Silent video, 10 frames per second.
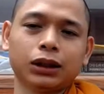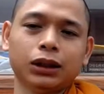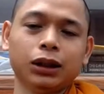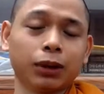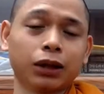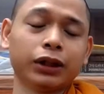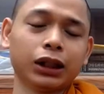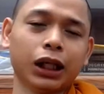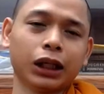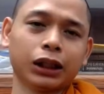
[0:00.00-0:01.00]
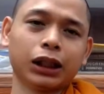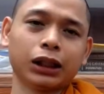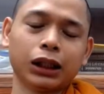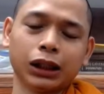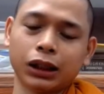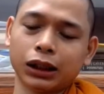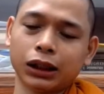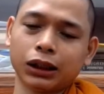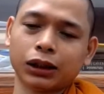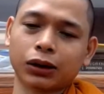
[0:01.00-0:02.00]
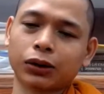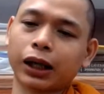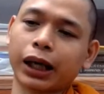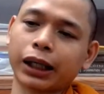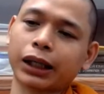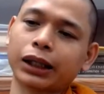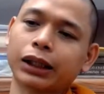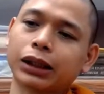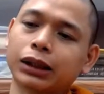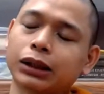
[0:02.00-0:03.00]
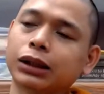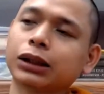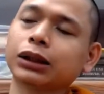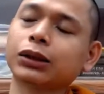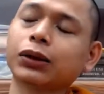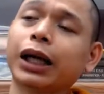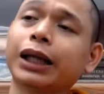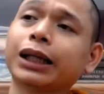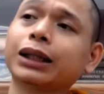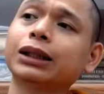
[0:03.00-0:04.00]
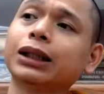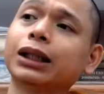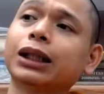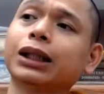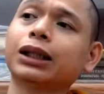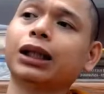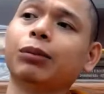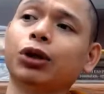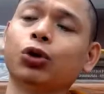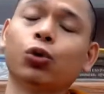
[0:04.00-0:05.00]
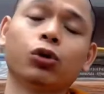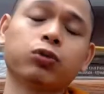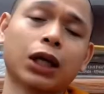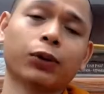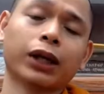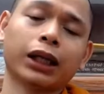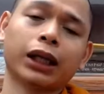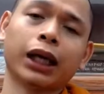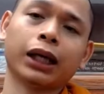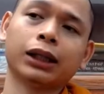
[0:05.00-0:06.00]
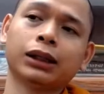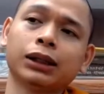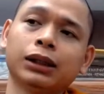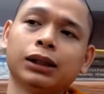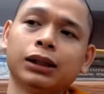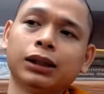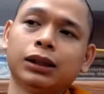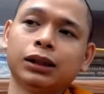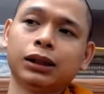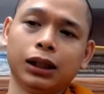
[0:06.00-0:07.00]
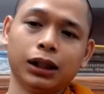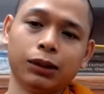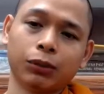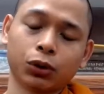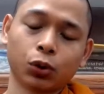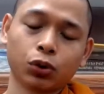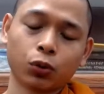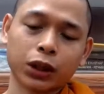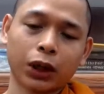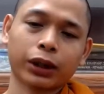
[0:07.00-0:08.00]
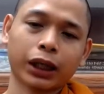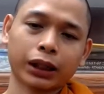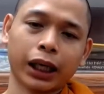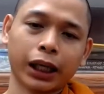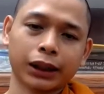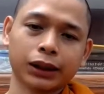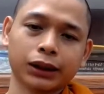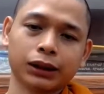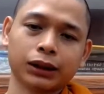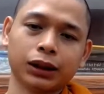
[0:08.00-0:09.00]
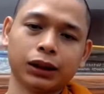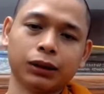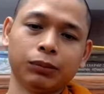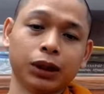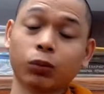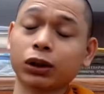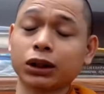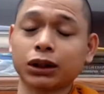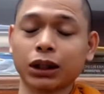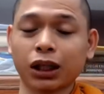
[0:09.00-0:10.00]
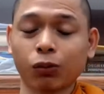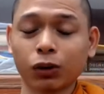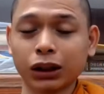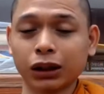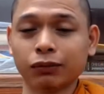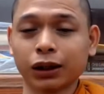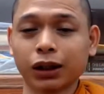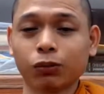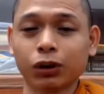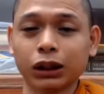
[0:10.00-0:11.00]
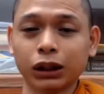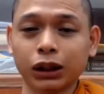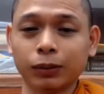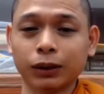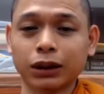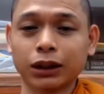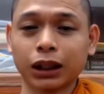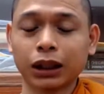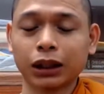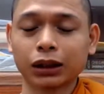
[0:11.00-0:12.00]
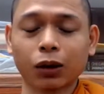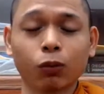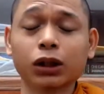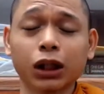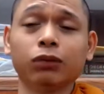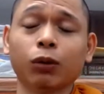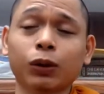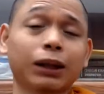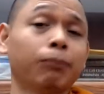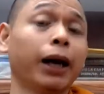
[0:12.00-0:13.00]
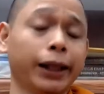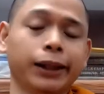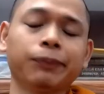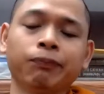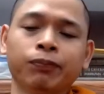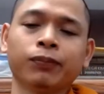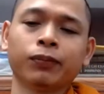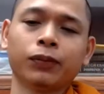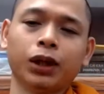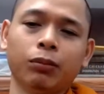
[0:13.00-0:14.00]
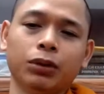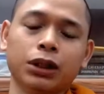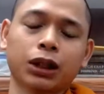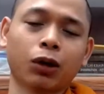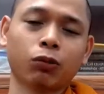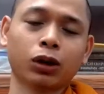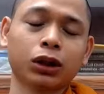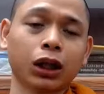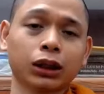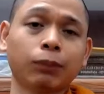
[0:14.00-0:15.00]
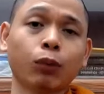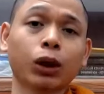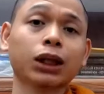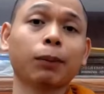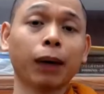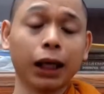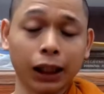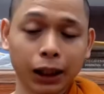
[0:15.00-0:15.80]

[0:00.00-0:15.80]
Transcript: nhưng mà cái vấn đề đây là gì nó có hai nó nó có hai cách thứ nhất ha là mình thu rút sáu căn lại khi mà thu thúc sáu căn lại đó thì mình không có sẽ không có nhìn mà không có nhìn thì mình sẽ không có nhìn một cái tầm bậy thì mình sẽ không có khởi tâm một cái tầm bậy